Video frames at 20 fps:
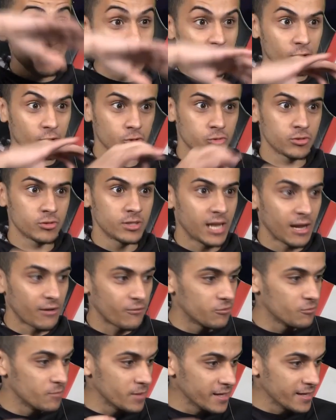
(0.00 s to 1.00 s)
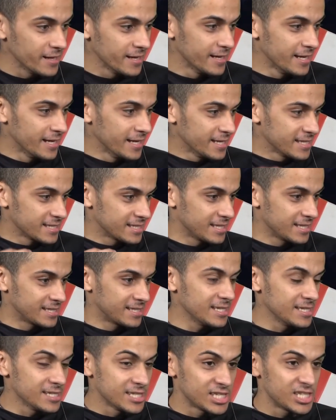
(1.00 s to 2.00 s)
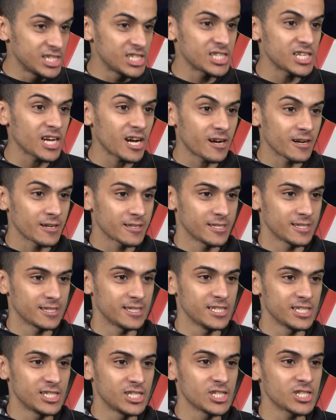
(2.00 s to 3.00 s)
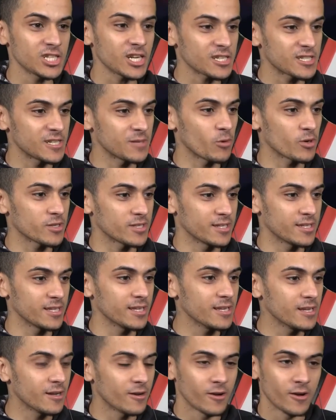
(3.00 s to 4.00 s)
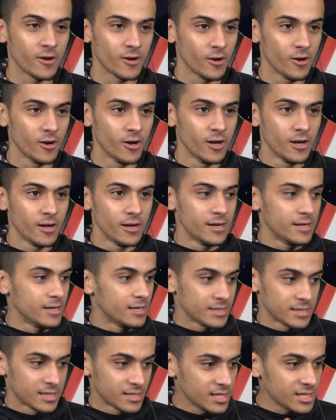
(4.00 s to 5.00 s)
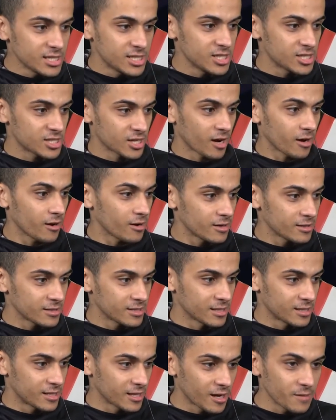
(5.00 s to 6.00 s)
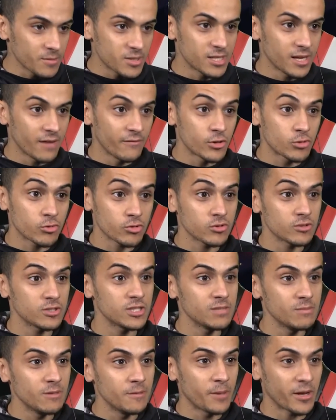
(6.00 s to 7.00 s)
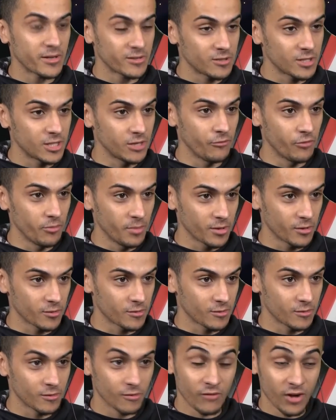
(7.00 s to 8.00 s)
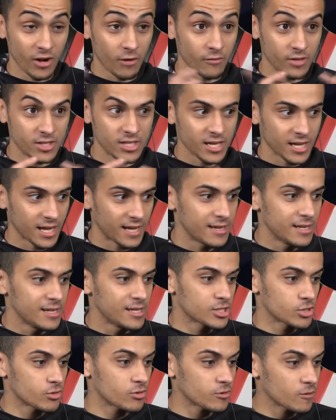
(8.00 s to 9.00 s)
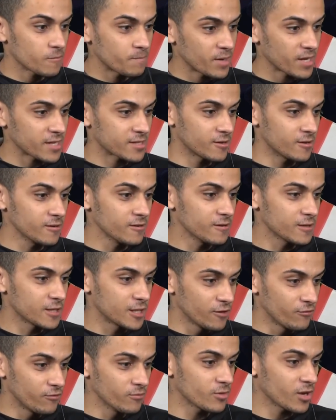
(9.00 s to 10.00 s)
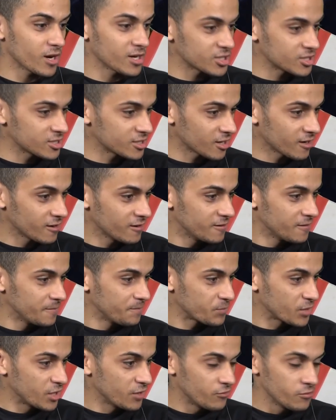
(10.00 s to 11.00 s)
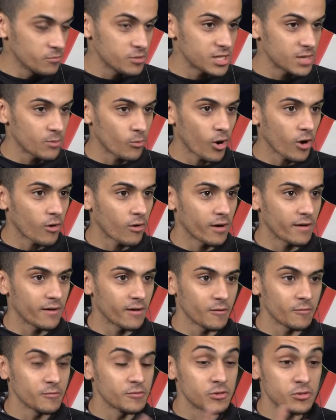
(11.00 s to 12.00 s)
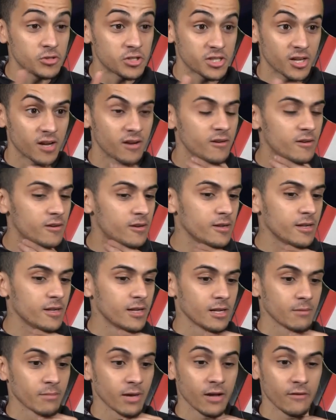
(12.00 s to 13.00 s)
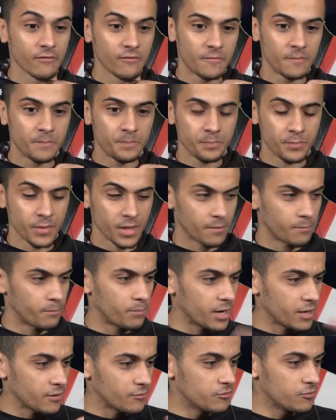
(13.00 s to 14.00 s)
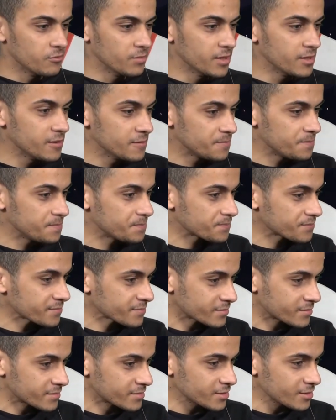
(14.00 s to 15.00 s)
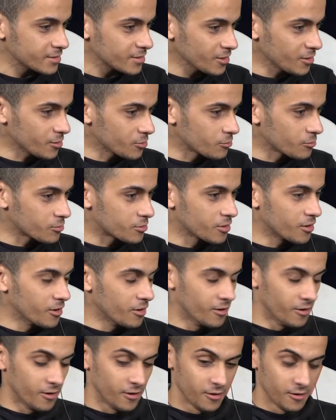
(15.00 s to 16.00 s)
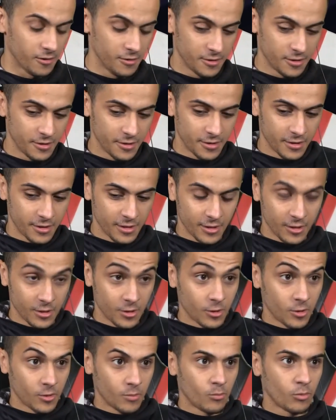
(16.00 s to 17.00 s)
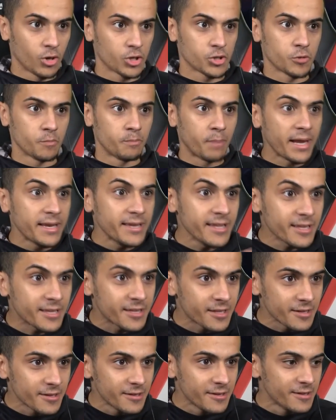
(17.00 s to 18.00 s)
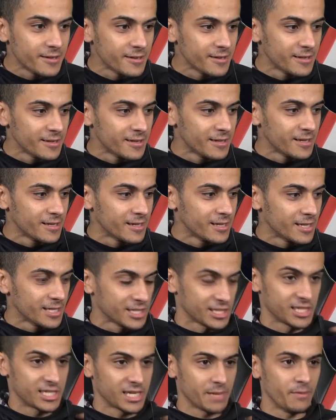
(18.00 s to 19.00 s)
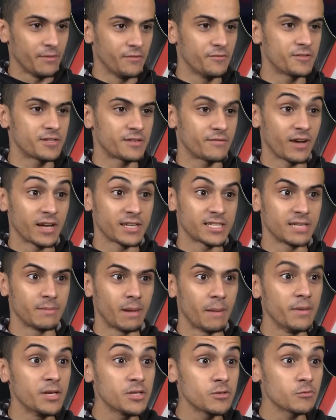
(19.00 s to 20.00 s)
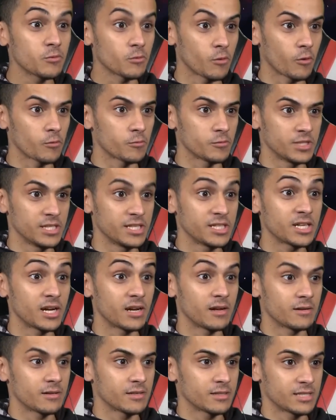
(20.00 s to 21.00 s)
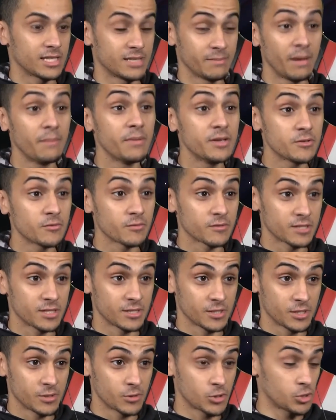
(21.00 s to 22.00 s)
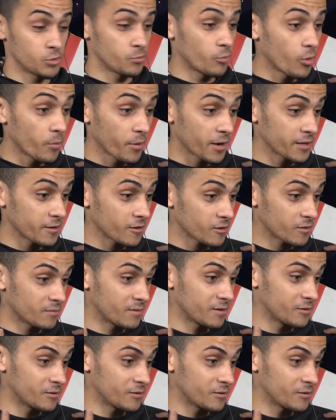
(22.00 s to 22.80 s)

Mais quand je vous dis la fumée, c'était une chicha. C'était une chicha chez moi. C'était. Euh, c'était une chicha. C'était comme s'il y avait 70 000 personnes qui fumaient dans, Enfin, on va dire, il y a 60 personnes qui fument dans la chicha. Qui fument chez moi, quoi, euh, une chicha. Bref, plein de fumée. Donc, euh, moi, je panique. J'ai jamais vu. Enfin, c'est ma maison. déjà, c'est ma maison. je suis propriétaire de ma.